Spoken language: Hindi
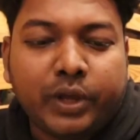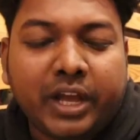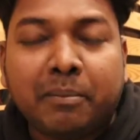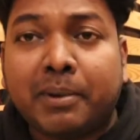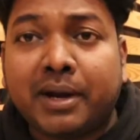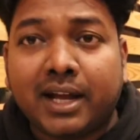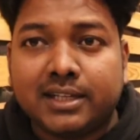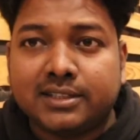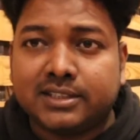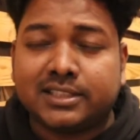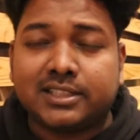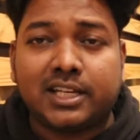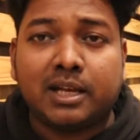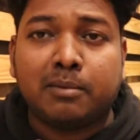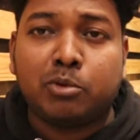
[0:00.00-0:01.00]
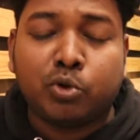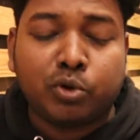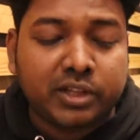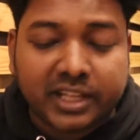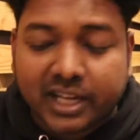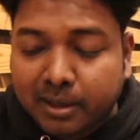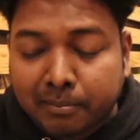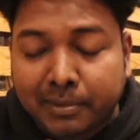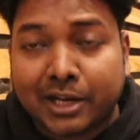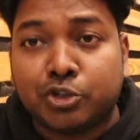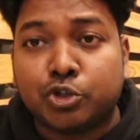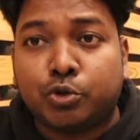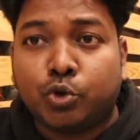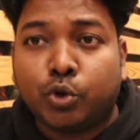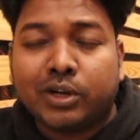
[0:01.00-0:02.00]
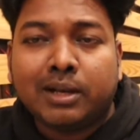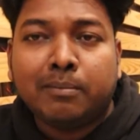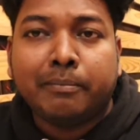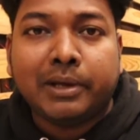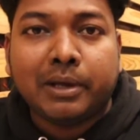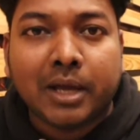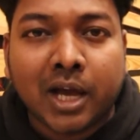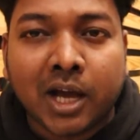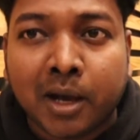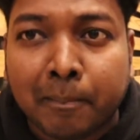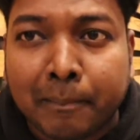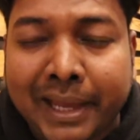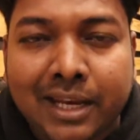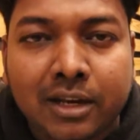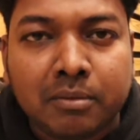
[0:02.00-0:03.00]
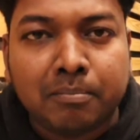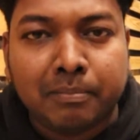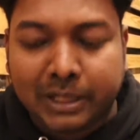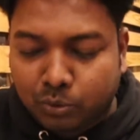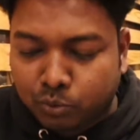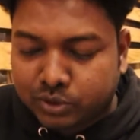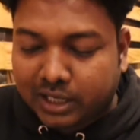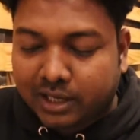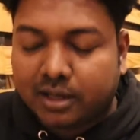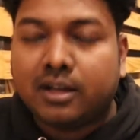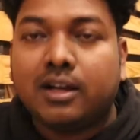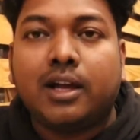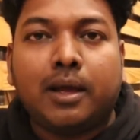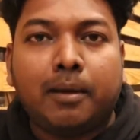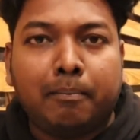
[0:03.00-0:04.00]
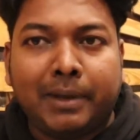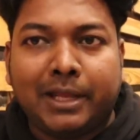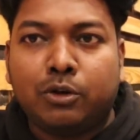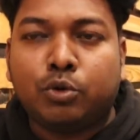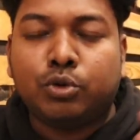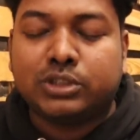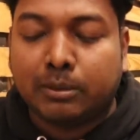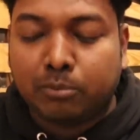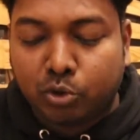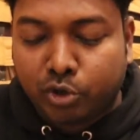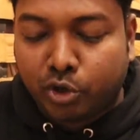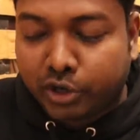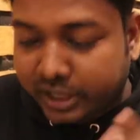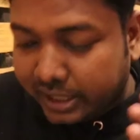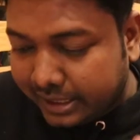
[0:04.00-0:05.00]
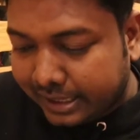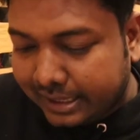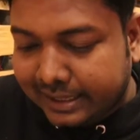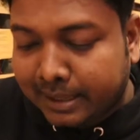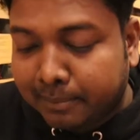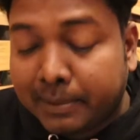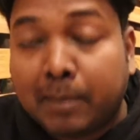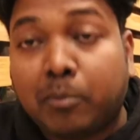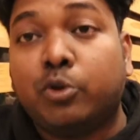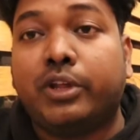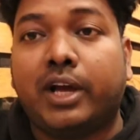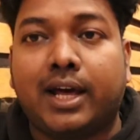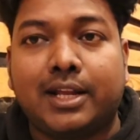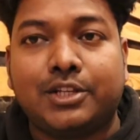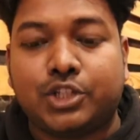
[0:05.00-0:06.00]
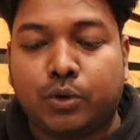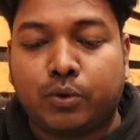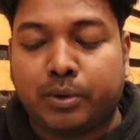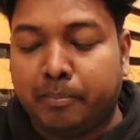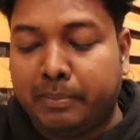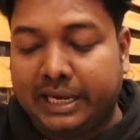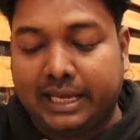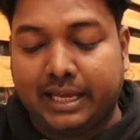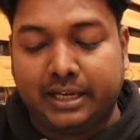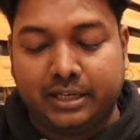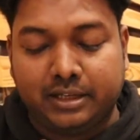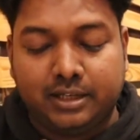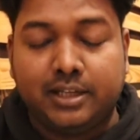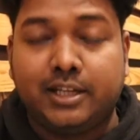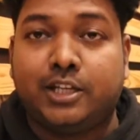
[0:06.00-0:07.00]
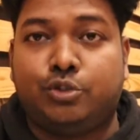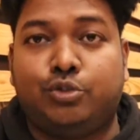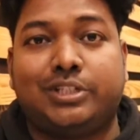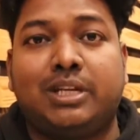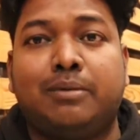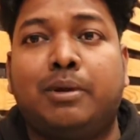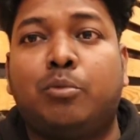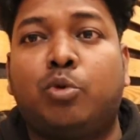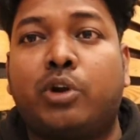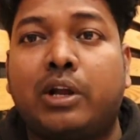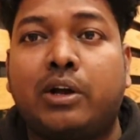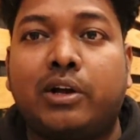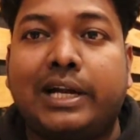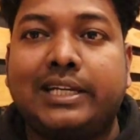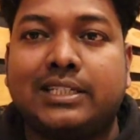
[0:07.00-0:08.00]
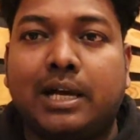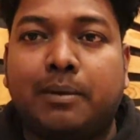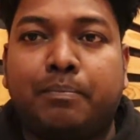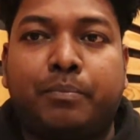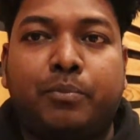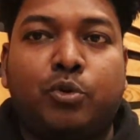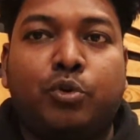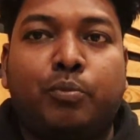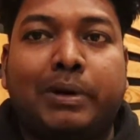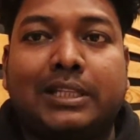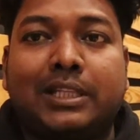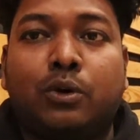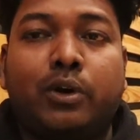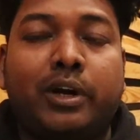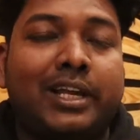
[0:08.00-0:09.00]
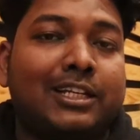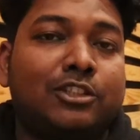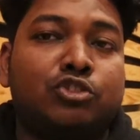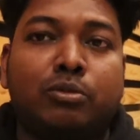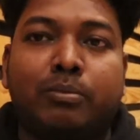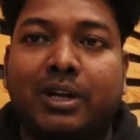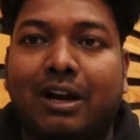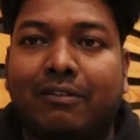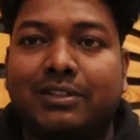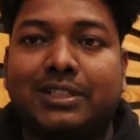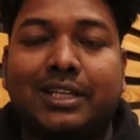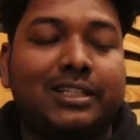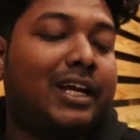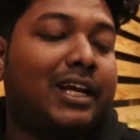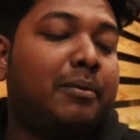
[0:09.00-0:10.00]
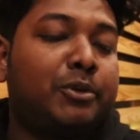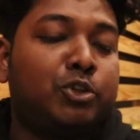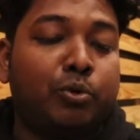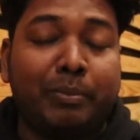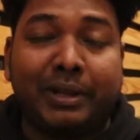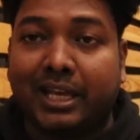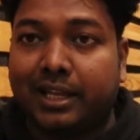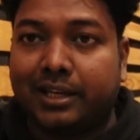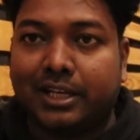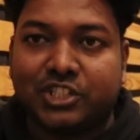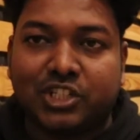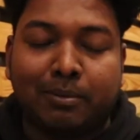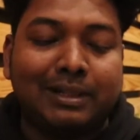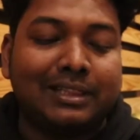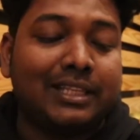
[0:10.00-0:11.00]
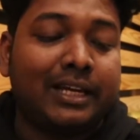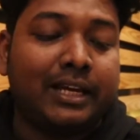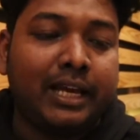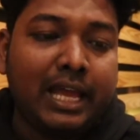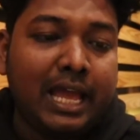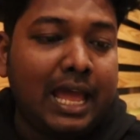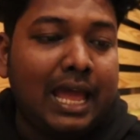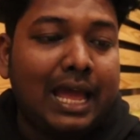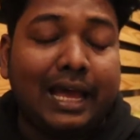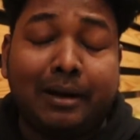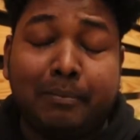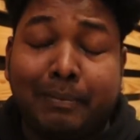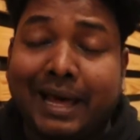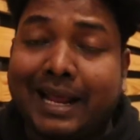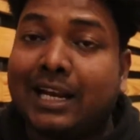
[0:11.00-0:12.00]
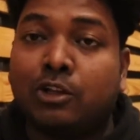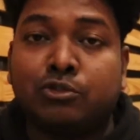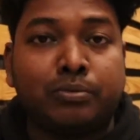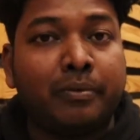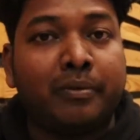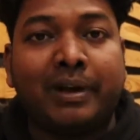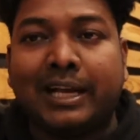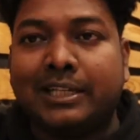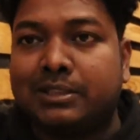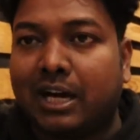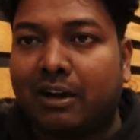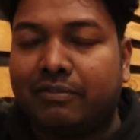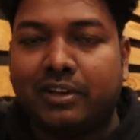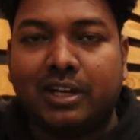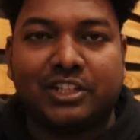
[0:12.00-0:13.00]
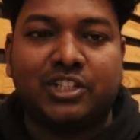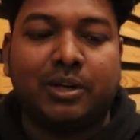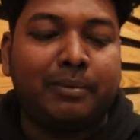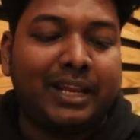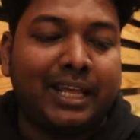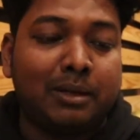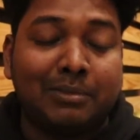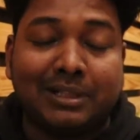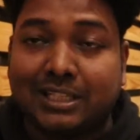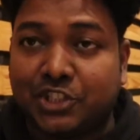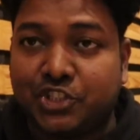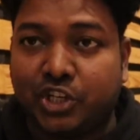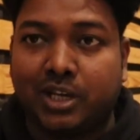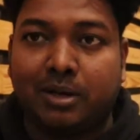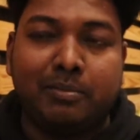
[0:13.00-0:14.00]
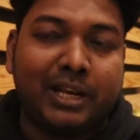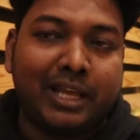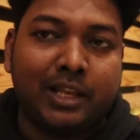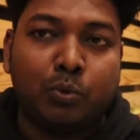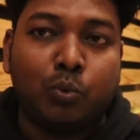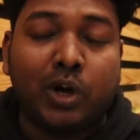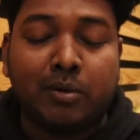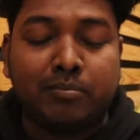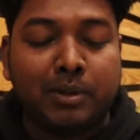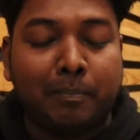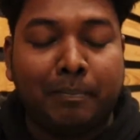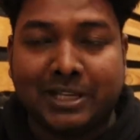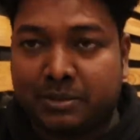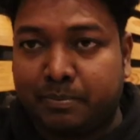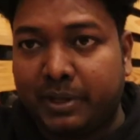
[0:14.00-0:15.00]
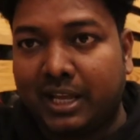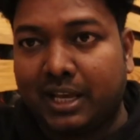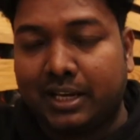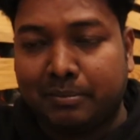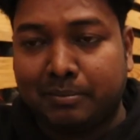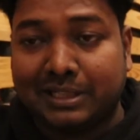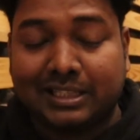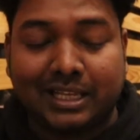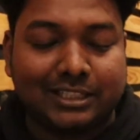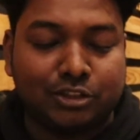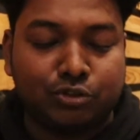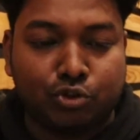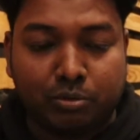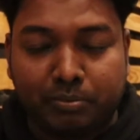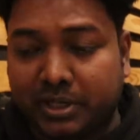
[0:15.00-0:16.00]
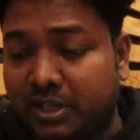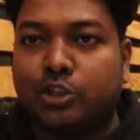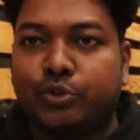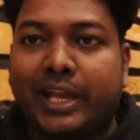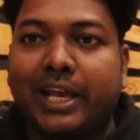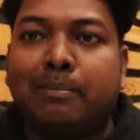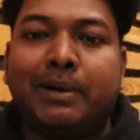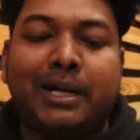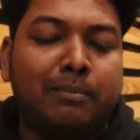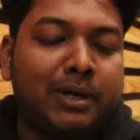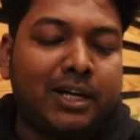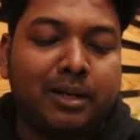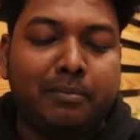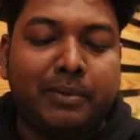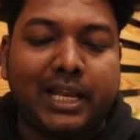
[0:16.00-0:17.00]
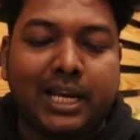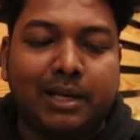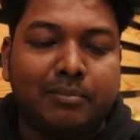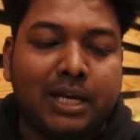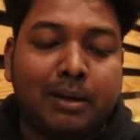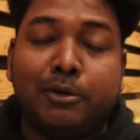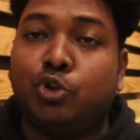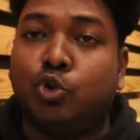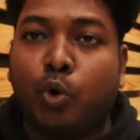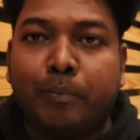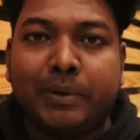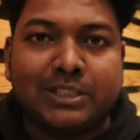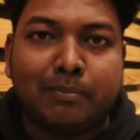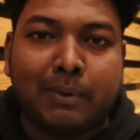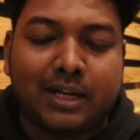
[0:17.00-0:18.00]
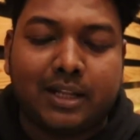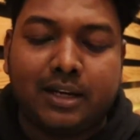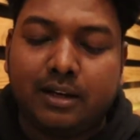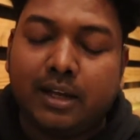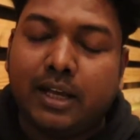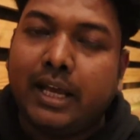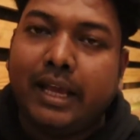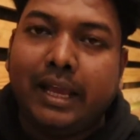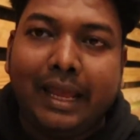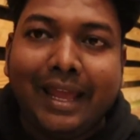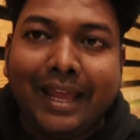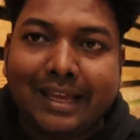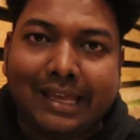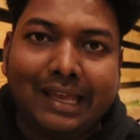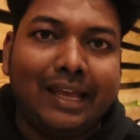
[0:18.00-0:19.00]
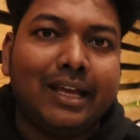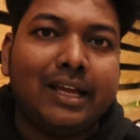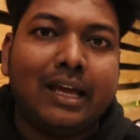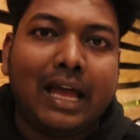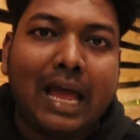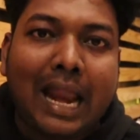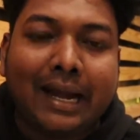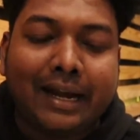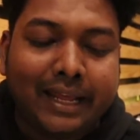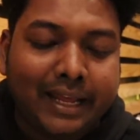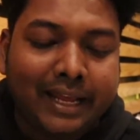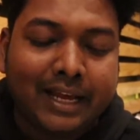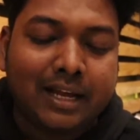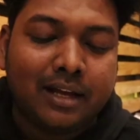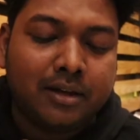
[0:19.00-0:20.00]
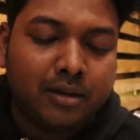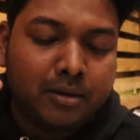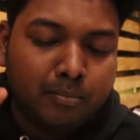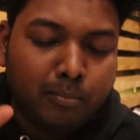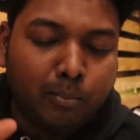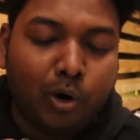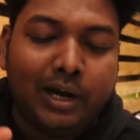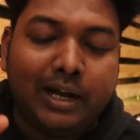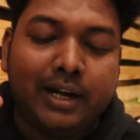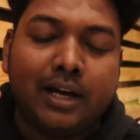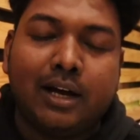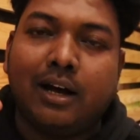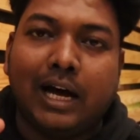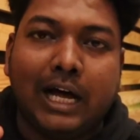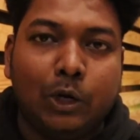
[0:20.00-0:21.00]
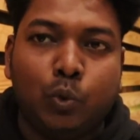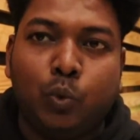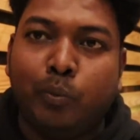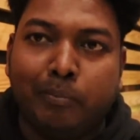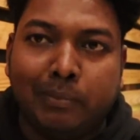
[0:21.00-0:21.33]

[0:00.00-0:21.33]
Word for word: यहाँ पर गाइज जैसे कि आप लोगों ने देखा मेरा जो टोटल मेन मेन्यू था मेन कोर्स हम लोगों ने ऑर्डर कर लिया मैं आपको दिखाना चाहूँगा बिरयानी जैसे कि मैं बोल रहा हूँ गाइज आपको पता होगा कि आसनसोल में काफ़ी जगह पर जो बिरयानी अच्छा मिलता है एंड बैरल हाउस में भी गाइज काफ़ी अच्छा बिरयानी मिलता है चिकन बिरयानी वन ऑफ द बेस्ट बिरयानी मिलता है आसनसोल में ऑल्सो एक प्लेट मटन बिरयानी में हमें दो पीस मटन एक एग एंड एक बॉइल्ड आलू